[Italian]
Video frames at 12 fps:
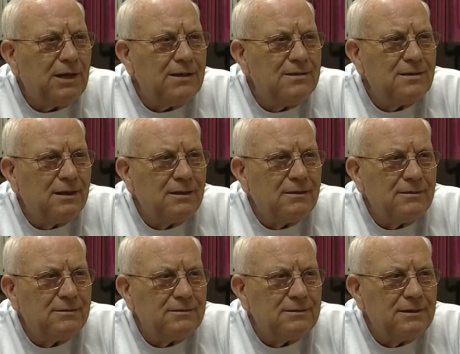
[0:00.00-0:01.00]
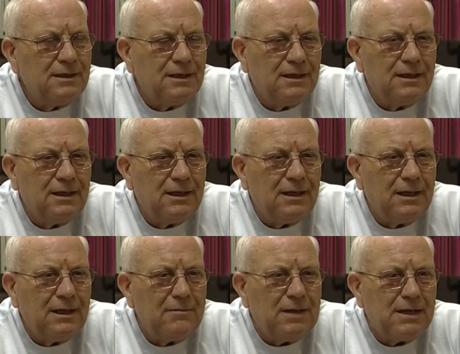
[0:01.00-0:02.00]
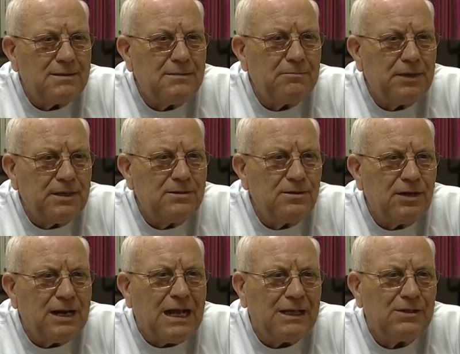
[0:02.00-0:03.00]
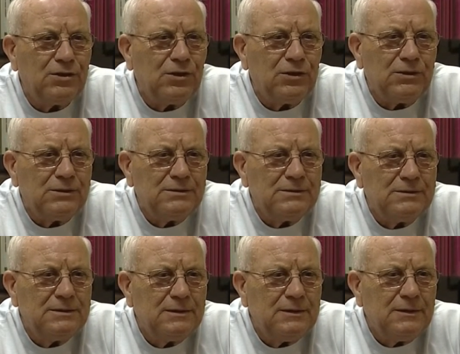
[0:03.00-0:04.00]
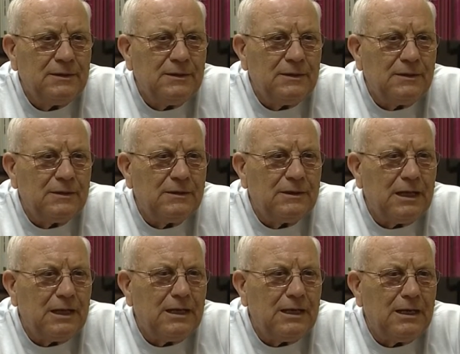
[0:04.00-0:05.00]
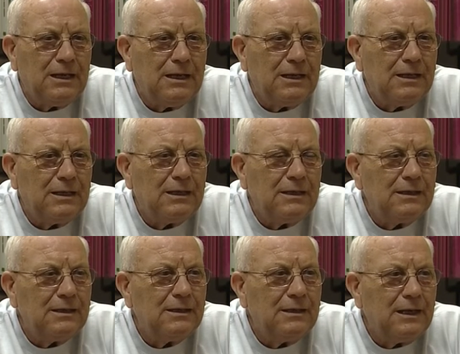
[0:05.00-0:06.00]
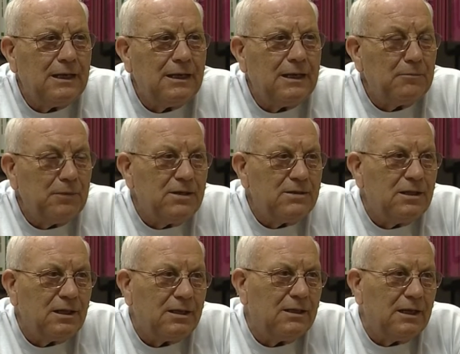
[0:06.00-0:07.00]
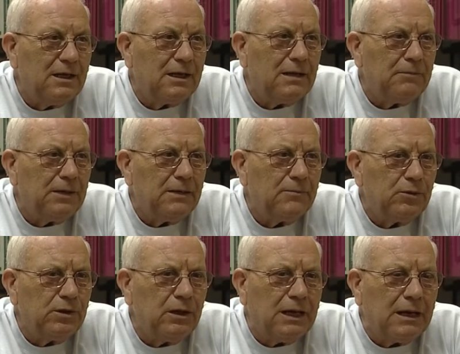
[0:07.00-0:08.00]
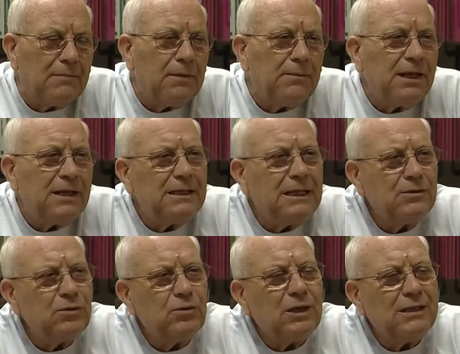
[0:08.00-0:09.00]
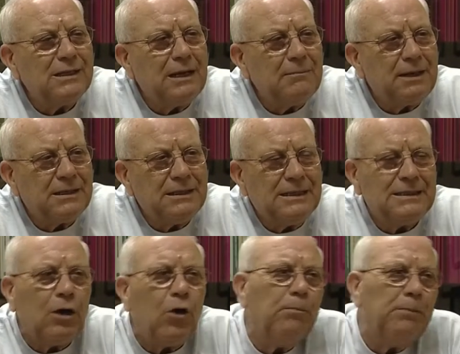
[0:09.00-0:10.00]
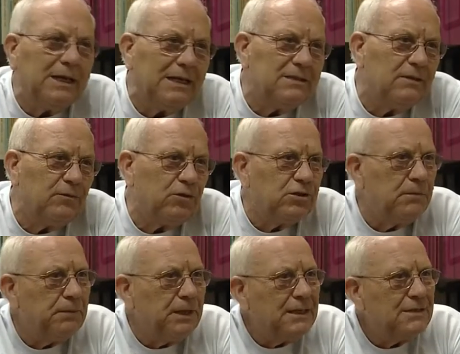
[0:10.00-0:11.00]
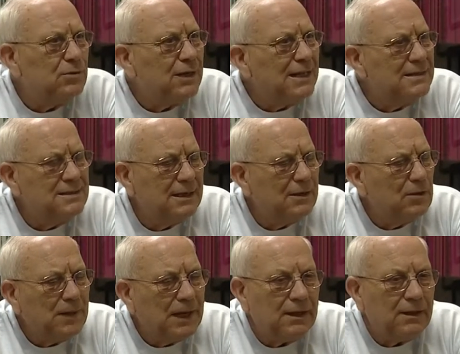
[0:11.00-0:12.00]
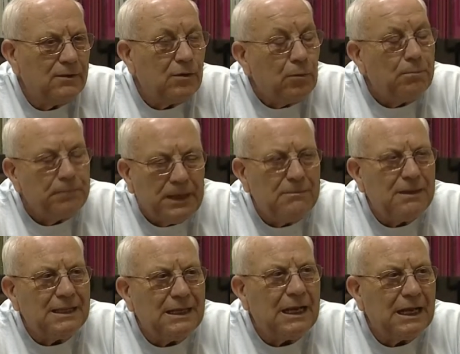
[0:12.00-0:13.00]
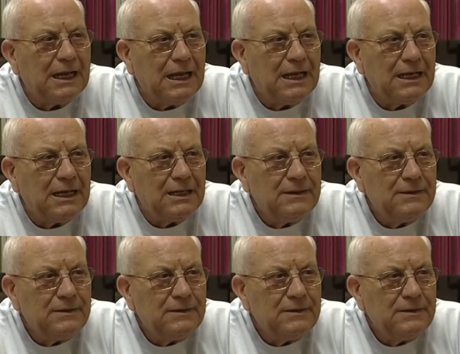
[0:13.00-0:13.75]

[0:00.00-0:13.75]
1-0 e rimasi impressionato dal, dal mister delle campagne Putiolano, ma mica tanto durante la partita o perché si fosse perso una 0 meno, prima della gara.